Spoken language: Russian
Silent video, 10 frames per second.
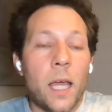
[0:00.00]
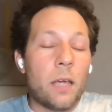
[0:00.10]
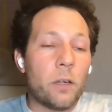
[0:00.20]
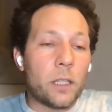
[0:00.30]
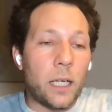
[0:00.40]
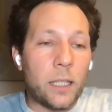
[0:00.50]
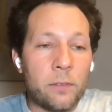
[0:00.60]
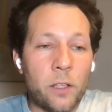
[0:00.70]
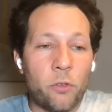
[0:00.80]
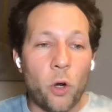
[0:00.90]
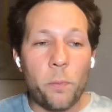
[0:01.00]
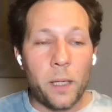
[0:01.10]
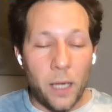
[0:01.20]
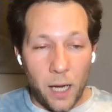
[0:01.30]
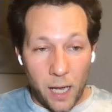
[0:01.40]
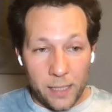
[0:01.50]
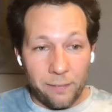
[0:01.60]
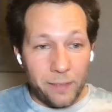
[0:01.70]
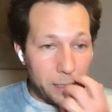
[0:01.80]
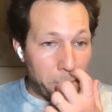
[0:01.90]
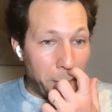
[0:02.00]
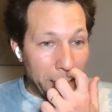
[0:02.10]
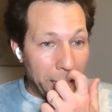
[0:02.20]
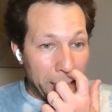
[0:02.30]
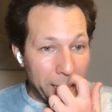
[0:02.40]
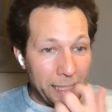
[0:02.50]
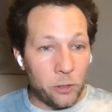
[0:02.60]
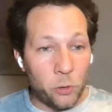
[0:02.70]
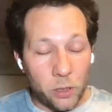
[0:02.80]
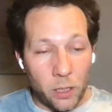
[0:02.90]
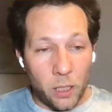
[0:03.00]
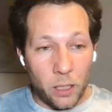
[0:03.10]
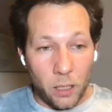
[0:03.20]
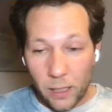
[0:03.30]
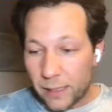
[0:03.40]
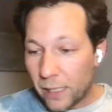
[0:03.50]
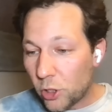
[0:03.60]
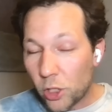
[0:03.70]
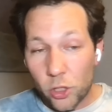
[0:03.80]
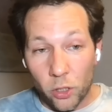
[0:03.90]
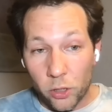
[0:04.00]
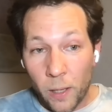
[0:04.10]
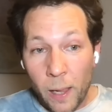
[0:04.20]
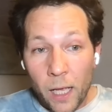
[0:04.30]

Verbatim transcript: И вот как раз в Европе основные дебаты, они идут э, на следующий счет,